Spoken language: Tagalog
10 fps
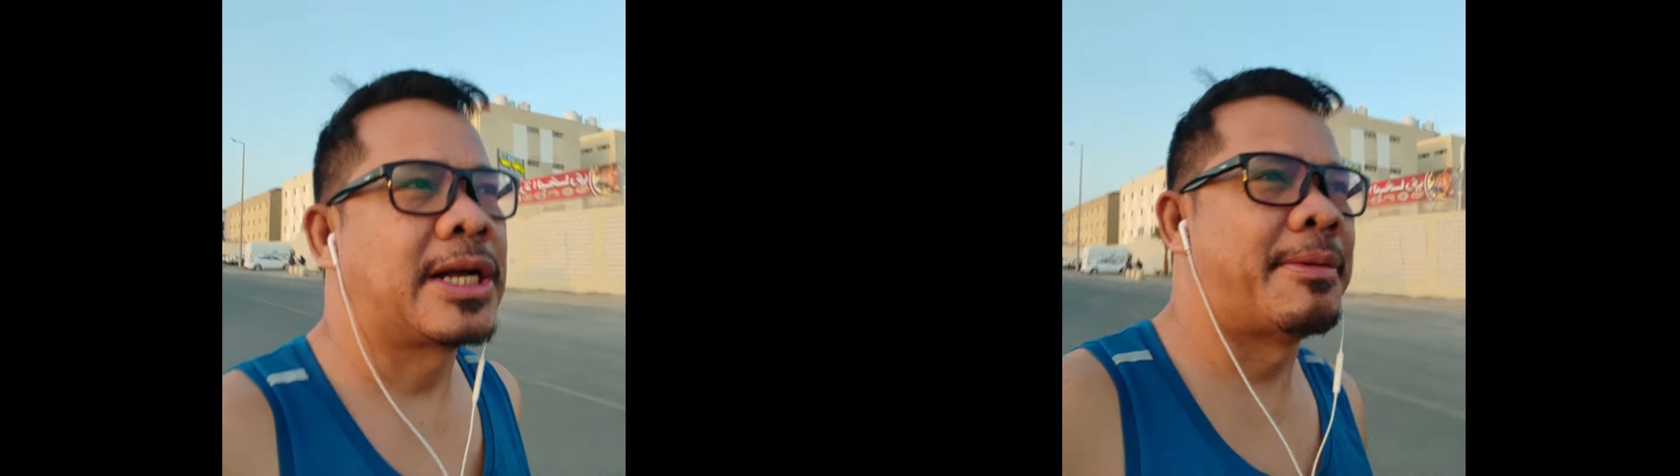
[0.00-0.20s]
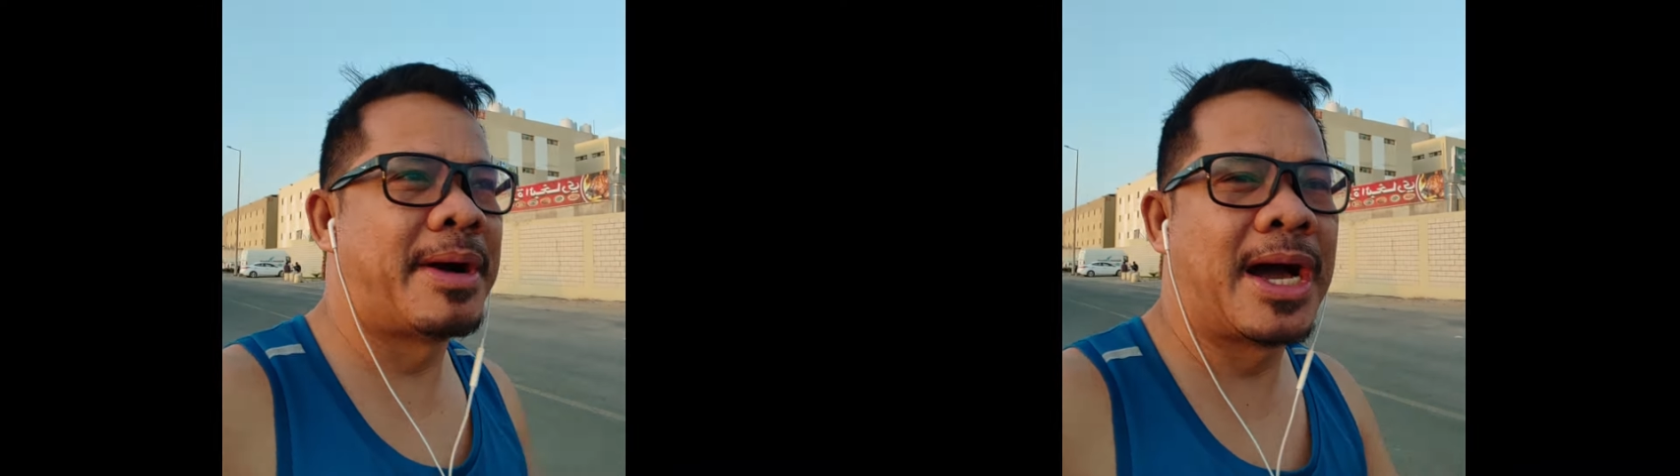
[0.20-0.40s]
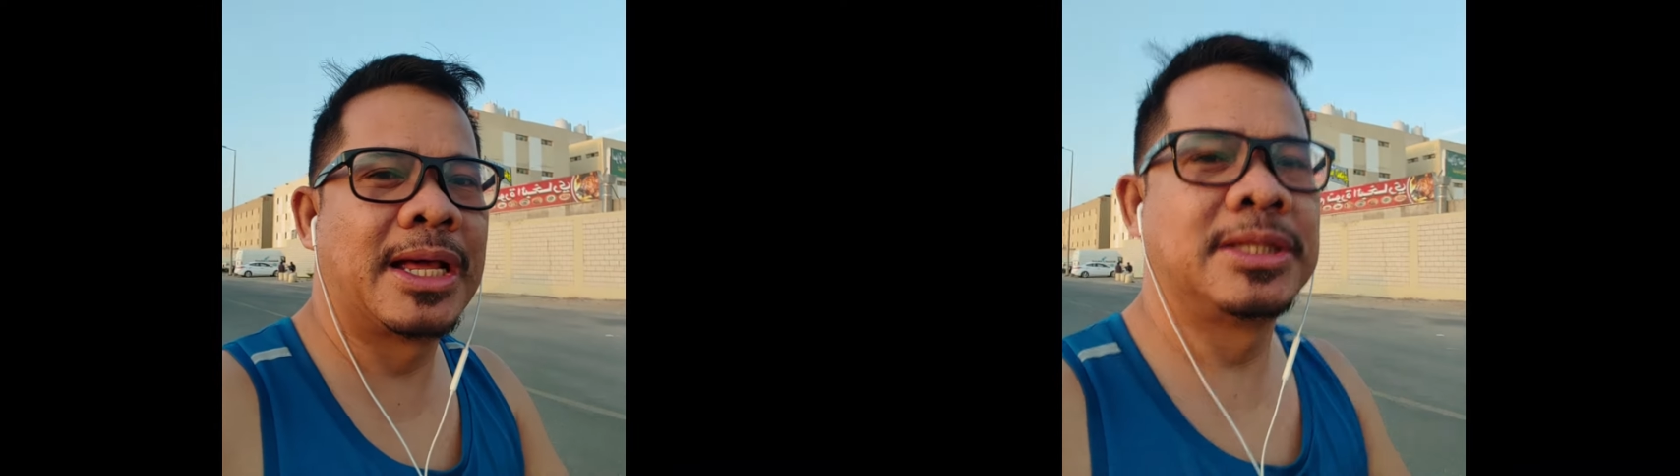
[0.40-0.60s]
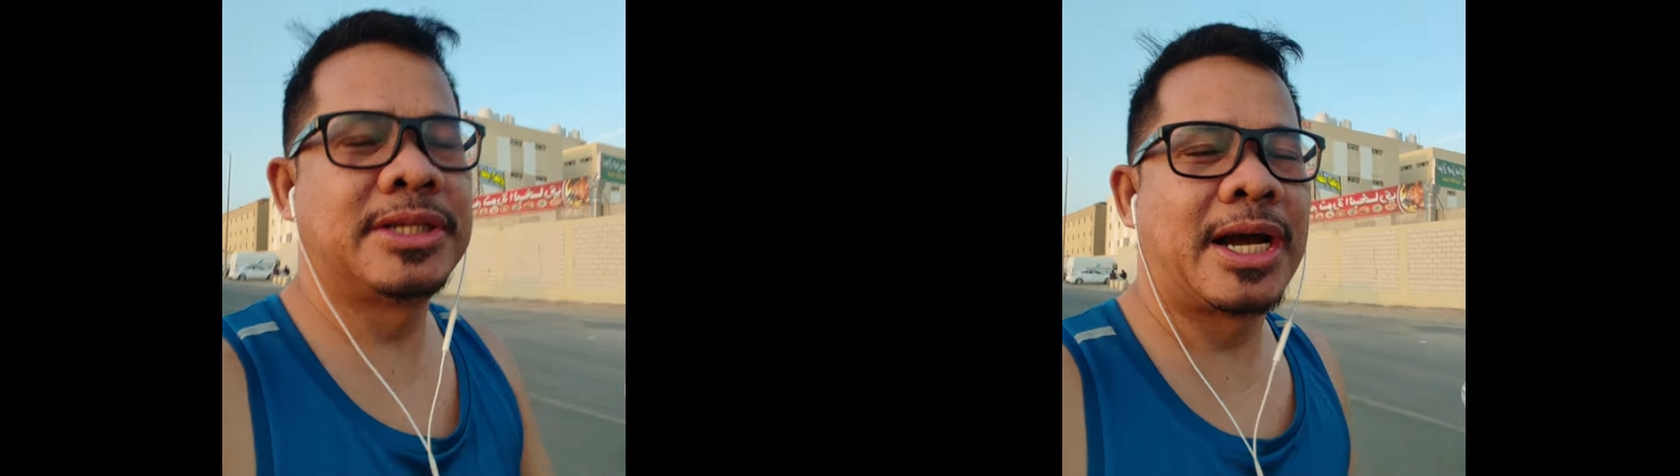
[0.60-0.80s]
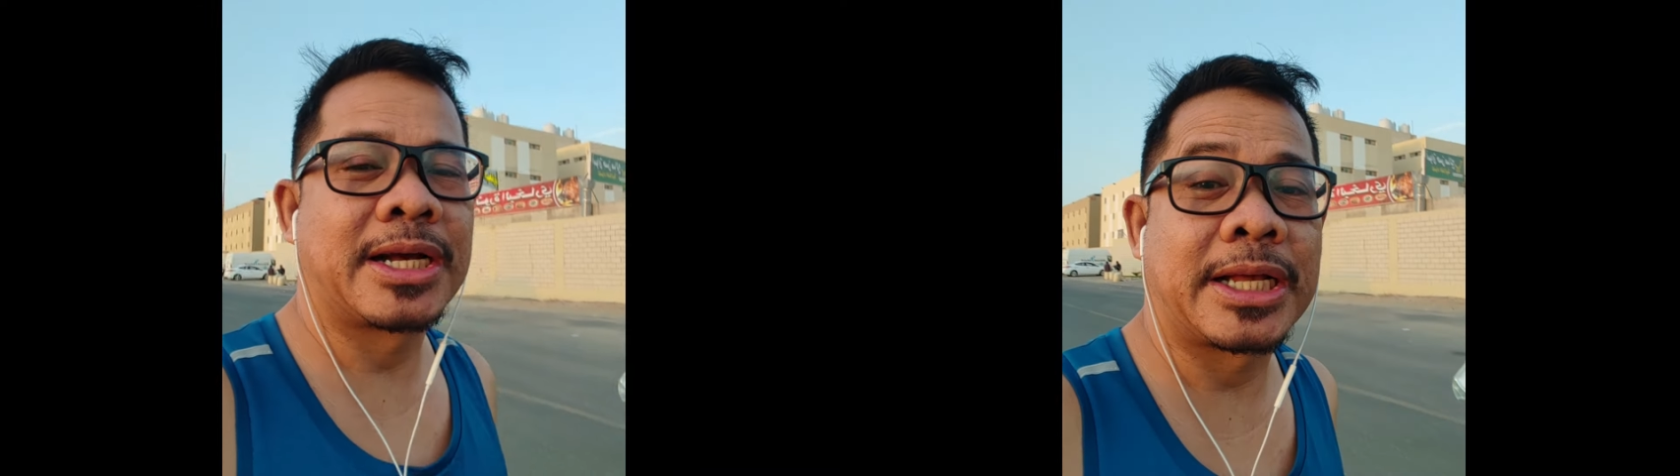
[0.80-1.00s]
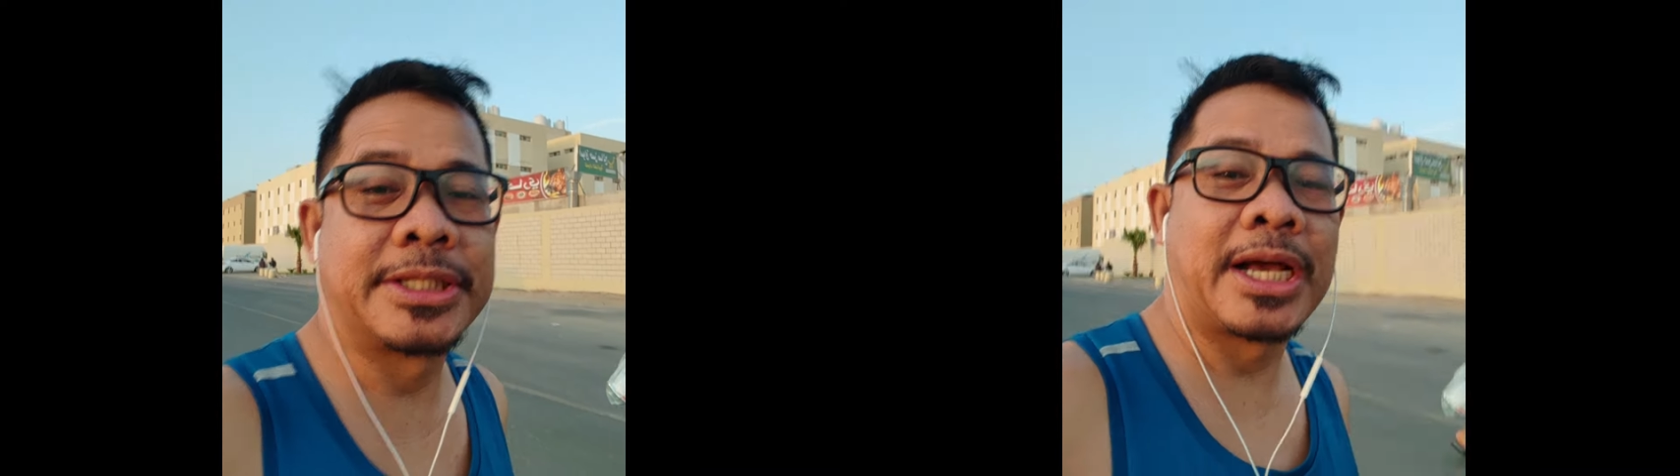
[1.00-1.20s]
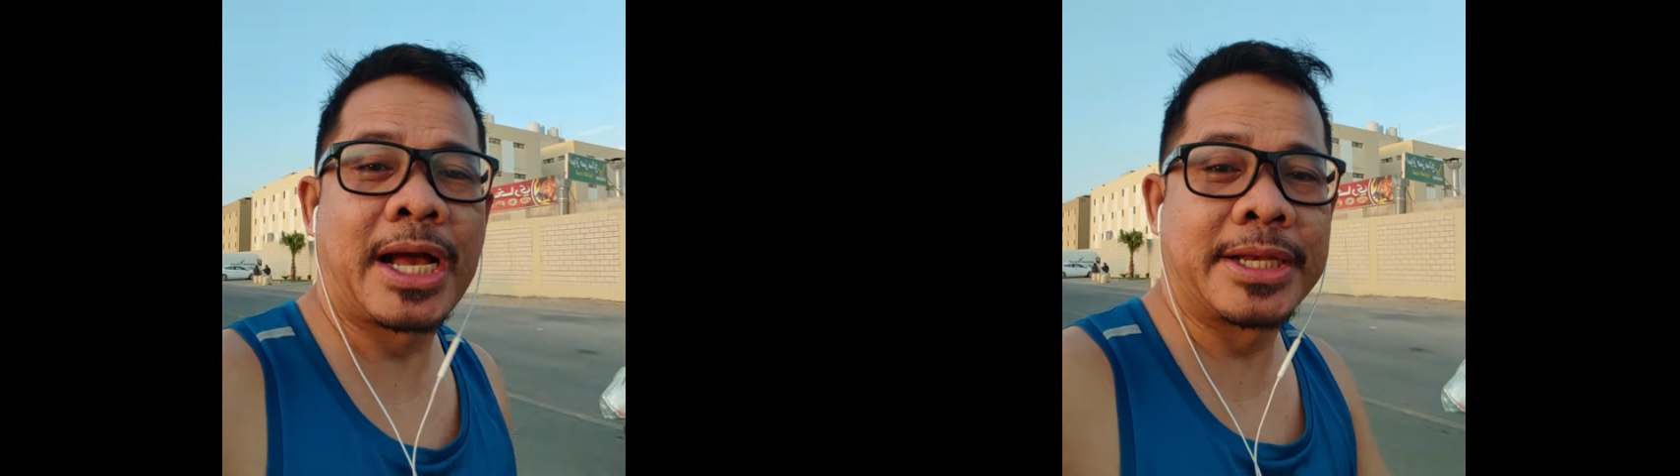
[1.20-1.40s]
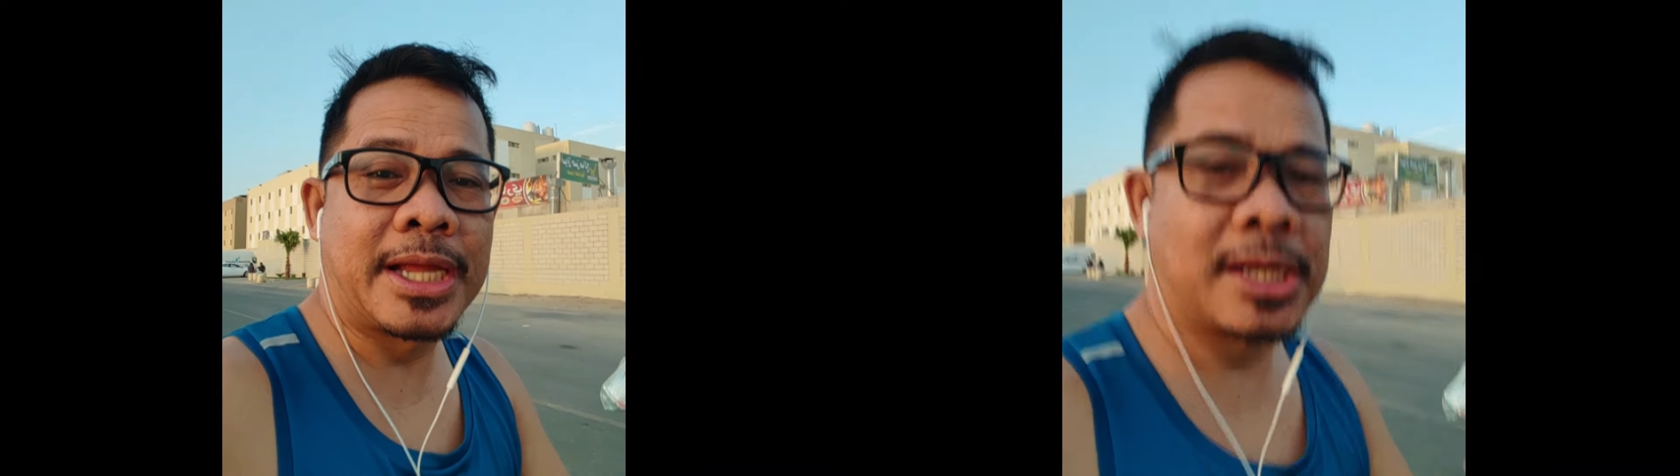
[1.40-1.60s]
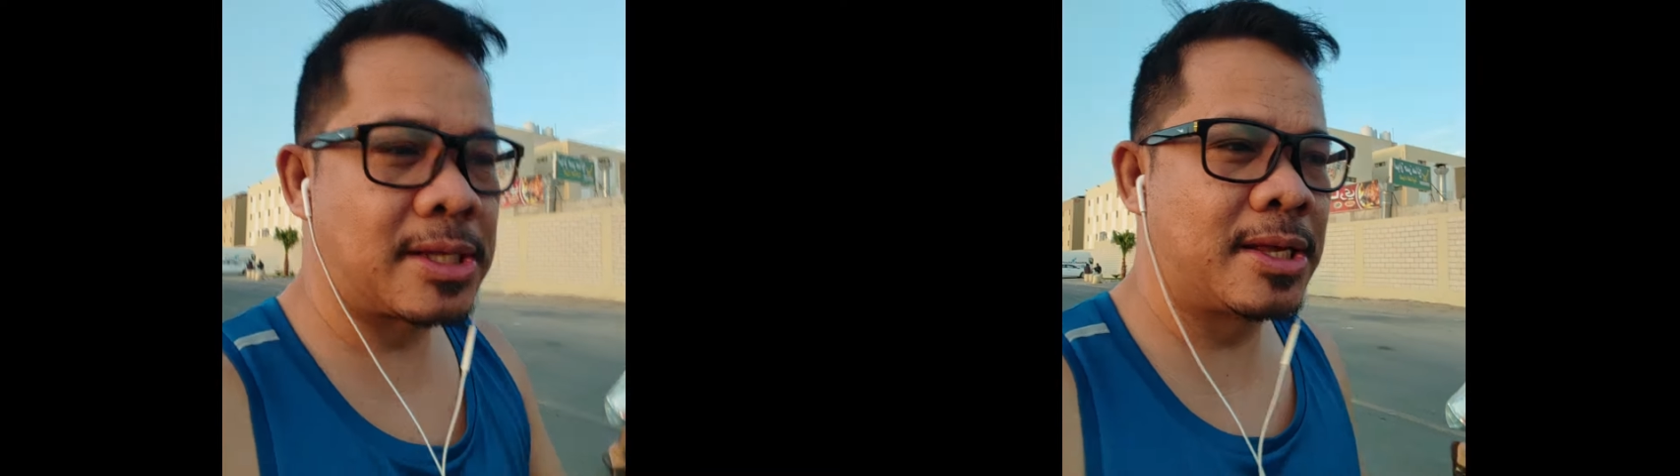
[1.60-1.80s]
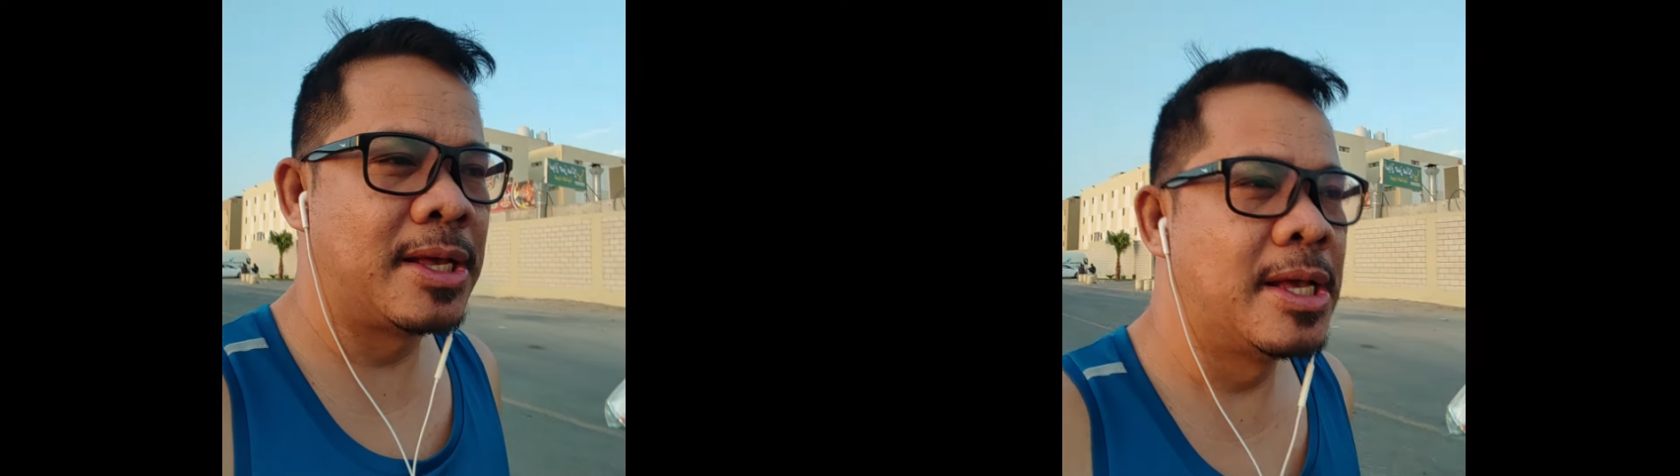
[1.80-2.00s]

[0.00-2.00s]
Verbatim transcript: kamahal niya ang kanyang anak